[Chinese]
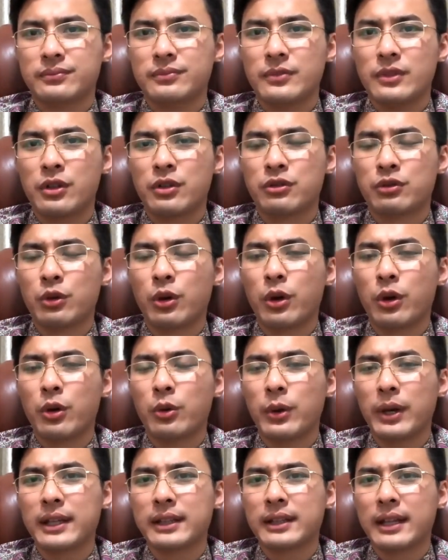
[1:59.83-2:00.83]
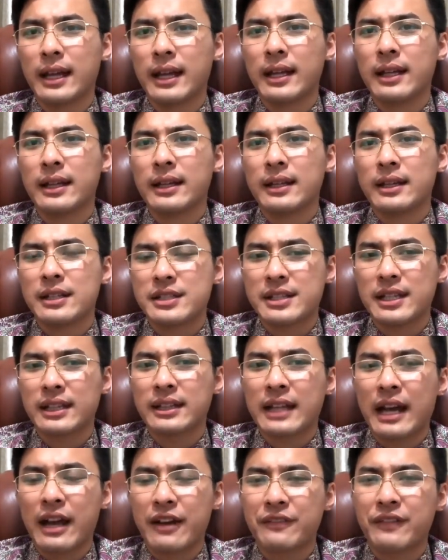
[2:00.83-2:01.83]
所谓的新
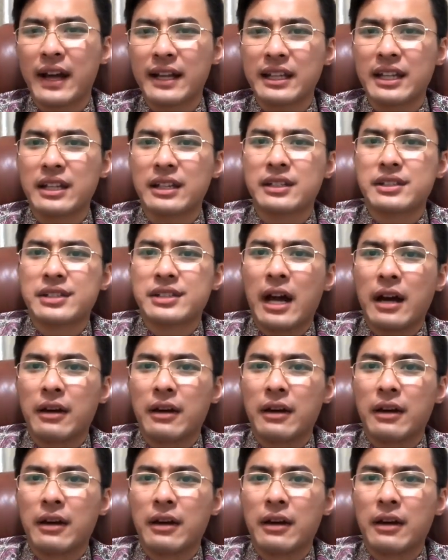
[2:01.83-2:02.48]
达发电厂